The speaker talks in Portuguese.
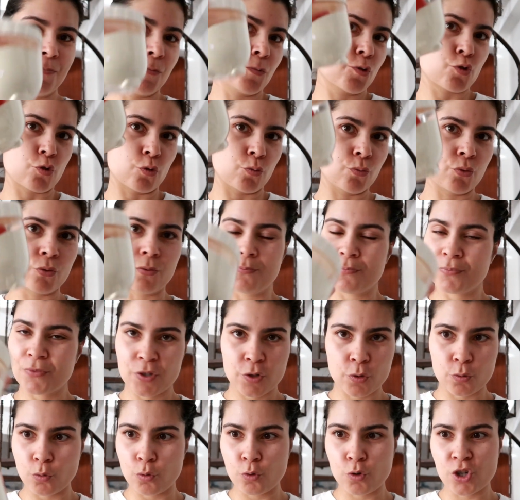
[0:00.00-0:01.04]
no Jumbo.
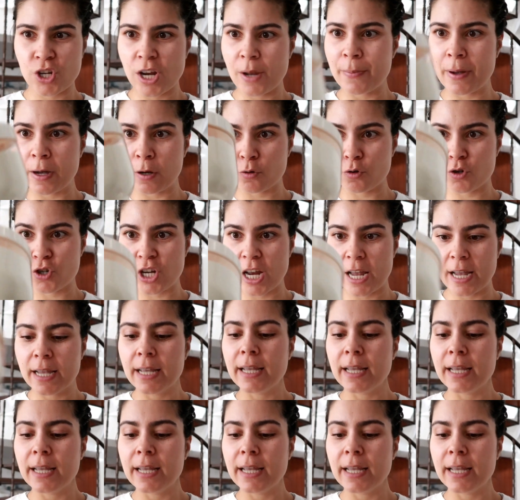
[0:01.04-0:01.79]
Seguro chama a Ruchan.